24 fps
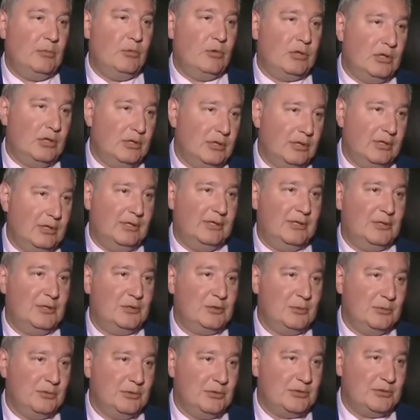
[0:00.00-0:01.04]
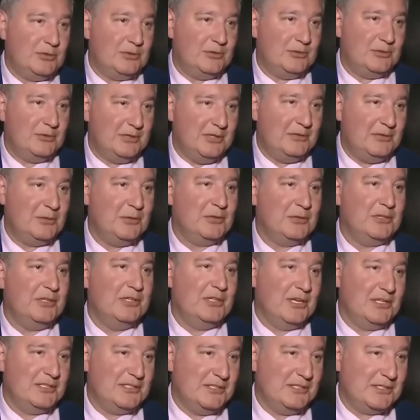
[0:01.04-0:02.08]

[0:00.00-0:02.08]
который так давно и верно служит